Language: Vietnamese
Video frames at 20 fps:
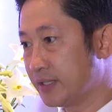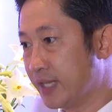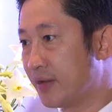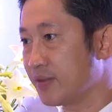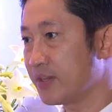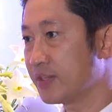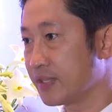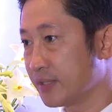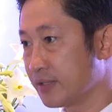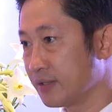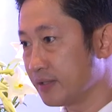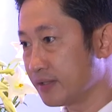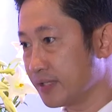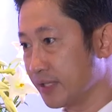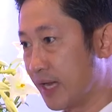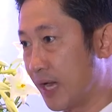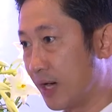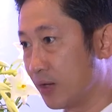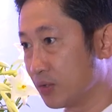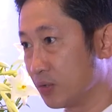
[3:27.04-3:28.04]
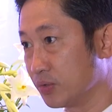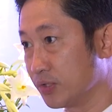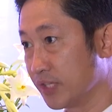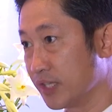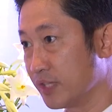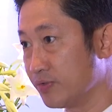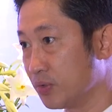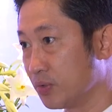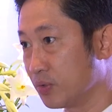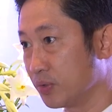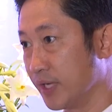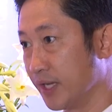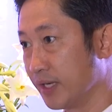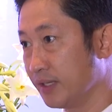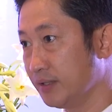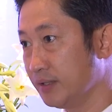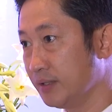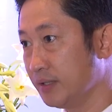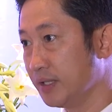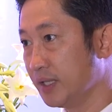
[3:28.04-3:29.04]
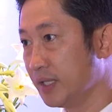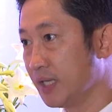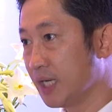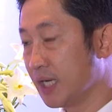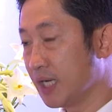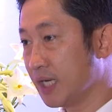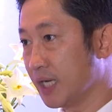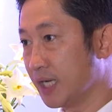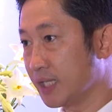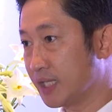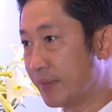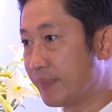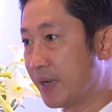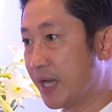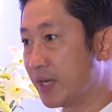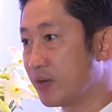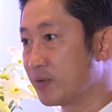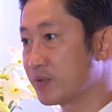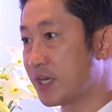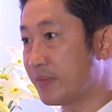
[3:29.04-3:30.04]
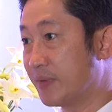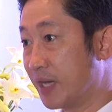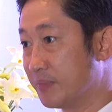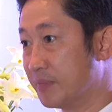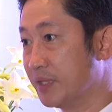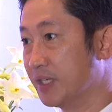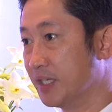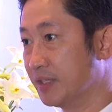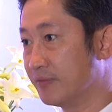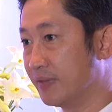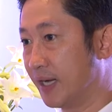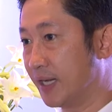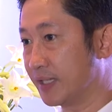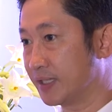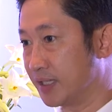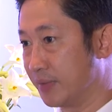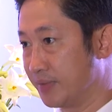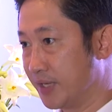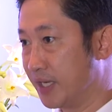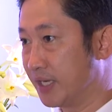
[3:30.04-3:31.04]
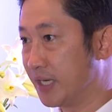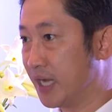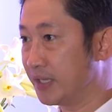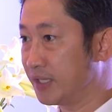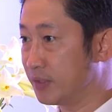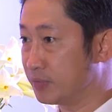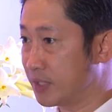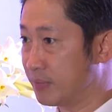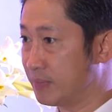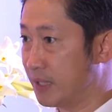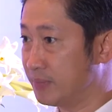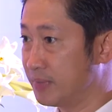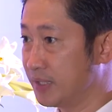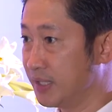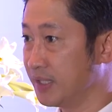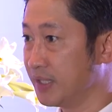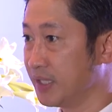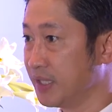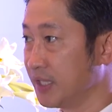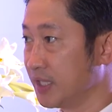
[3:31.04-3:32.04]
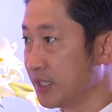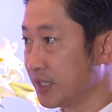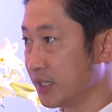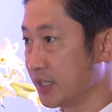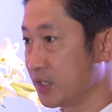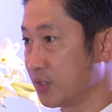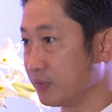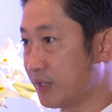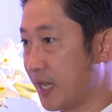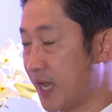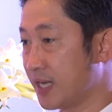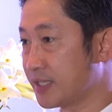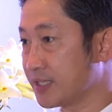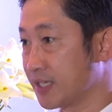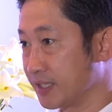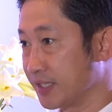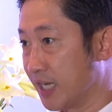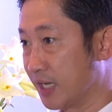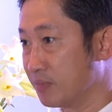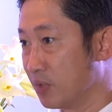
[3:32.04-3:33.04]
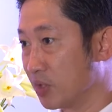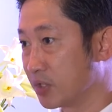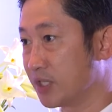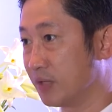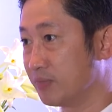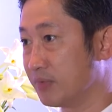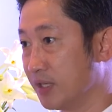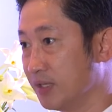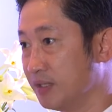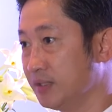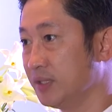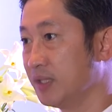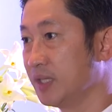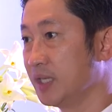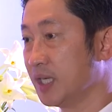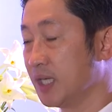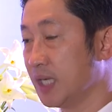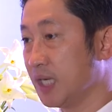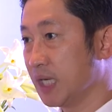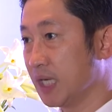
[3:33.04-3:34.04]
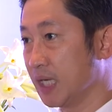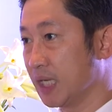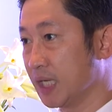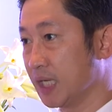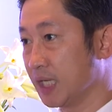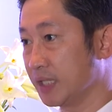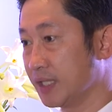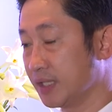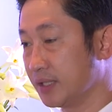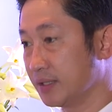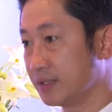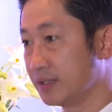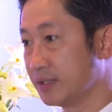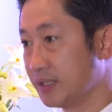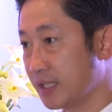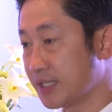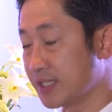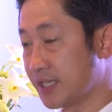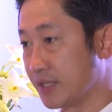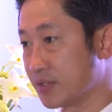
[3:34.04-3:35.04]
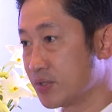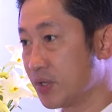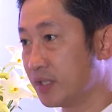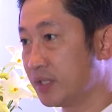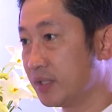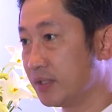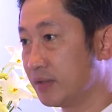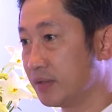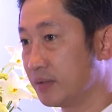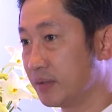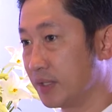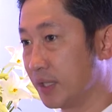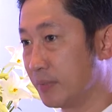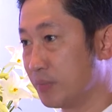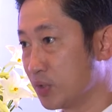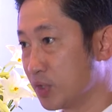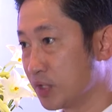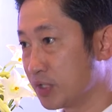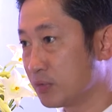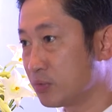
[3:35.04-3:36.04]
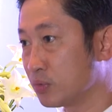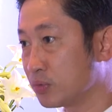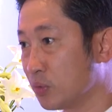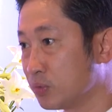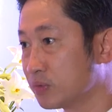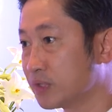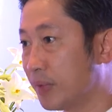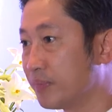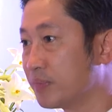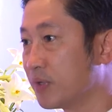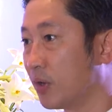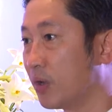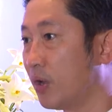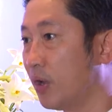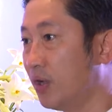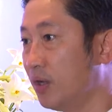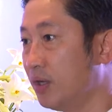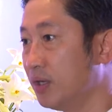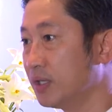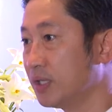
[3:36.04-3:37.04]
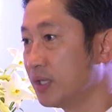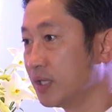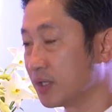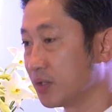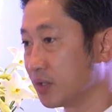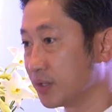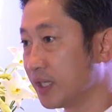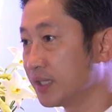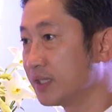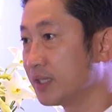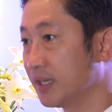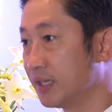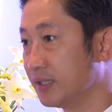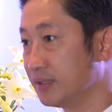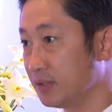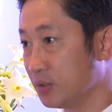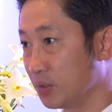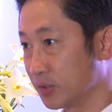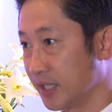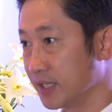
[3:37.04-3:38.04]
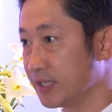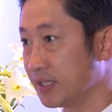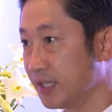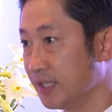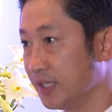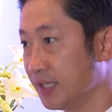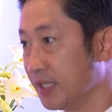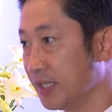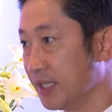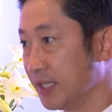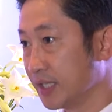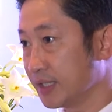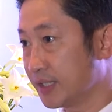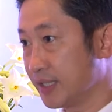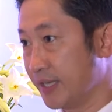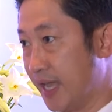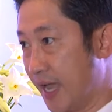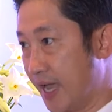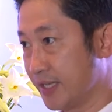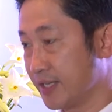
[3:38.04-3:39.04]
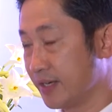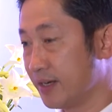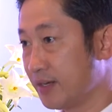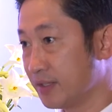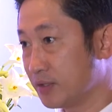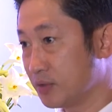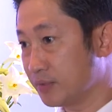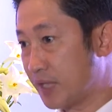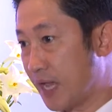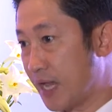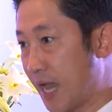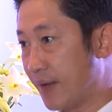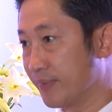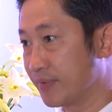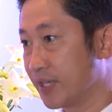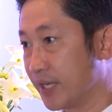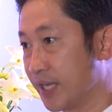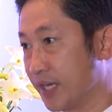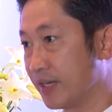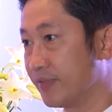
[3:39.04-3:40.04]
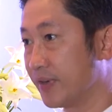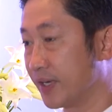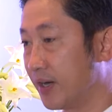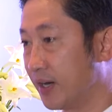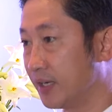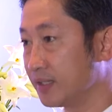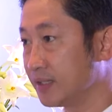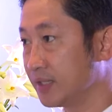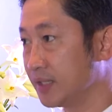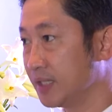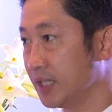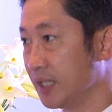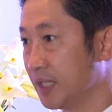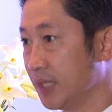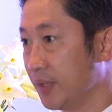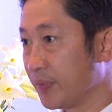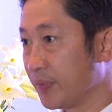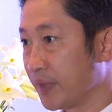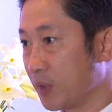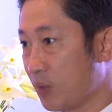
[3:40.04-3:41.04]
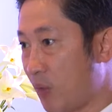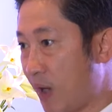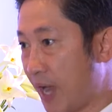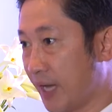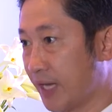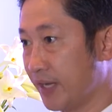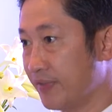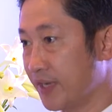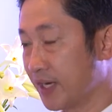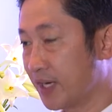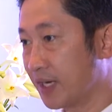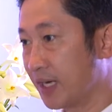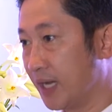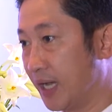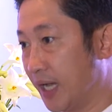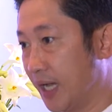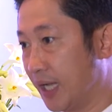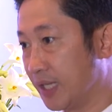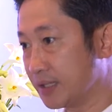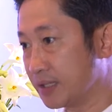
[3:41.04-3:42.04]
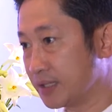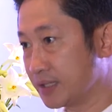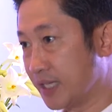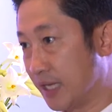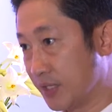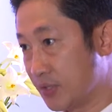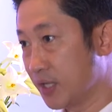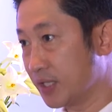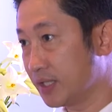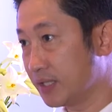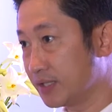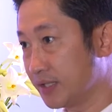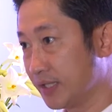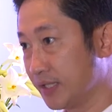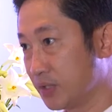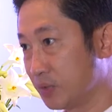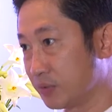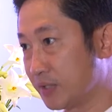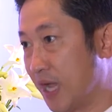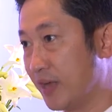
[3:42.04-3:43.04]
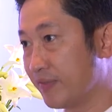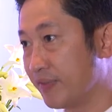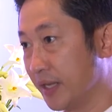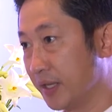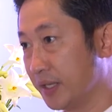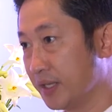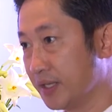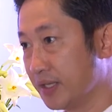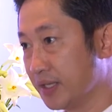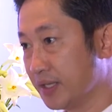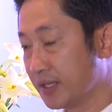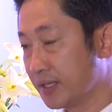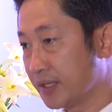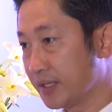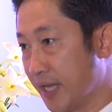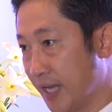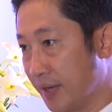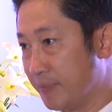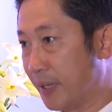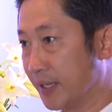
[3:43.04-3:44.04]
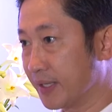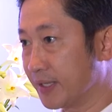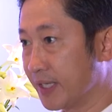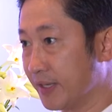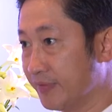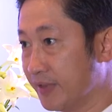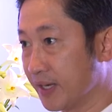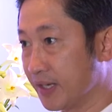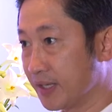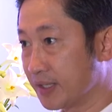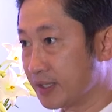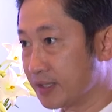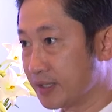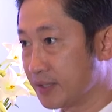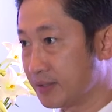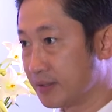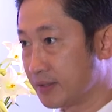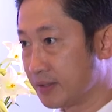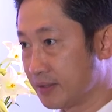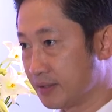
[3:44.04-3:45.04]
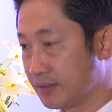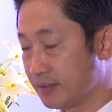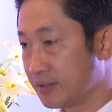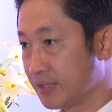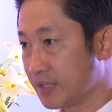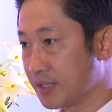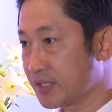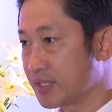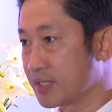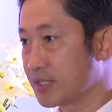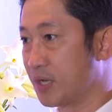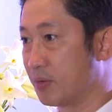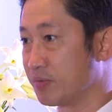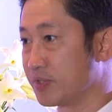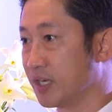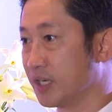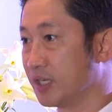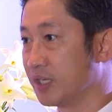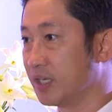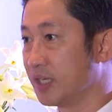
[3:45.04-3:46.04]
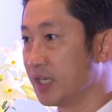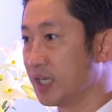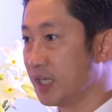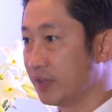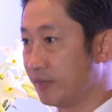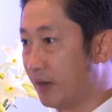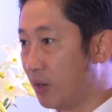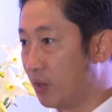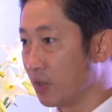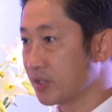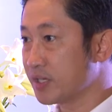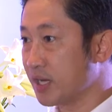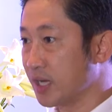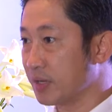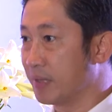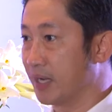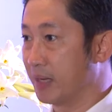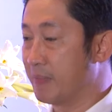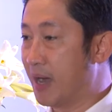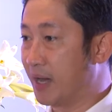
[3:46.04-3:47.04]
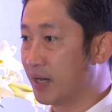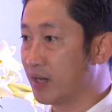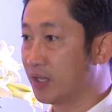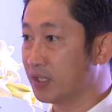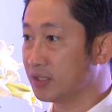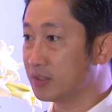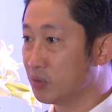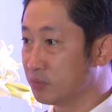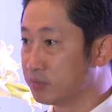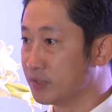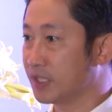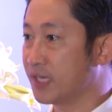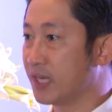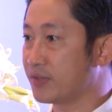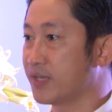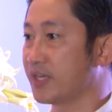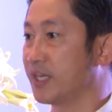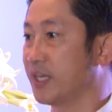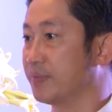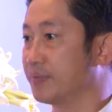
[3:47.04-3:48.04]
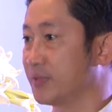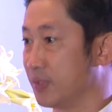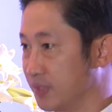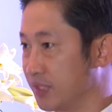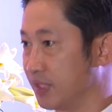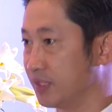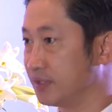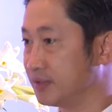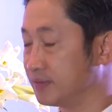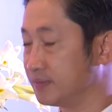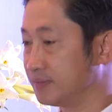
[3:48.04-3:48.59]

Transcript: Theo như chỉ đạo của Thủ tướng Chính phủ đến năm hai nghìn không trăm hai mươi và tầm nhìn hai nghìn không trăm ba mươi thì chúng ta trở thành một trong những nước sản xuất, là một trung tâm đồ gỗ nội thất lớn của thế giới. Thì để cho chúng ta làm thực hiện được việc đó thì ngoài cái việc là sản xuất thì chúng ta phải đẩy mạnh cái việc trồng rừng và hỗ trợ để bà con cùng như các doanh nghiệp trồng rừng.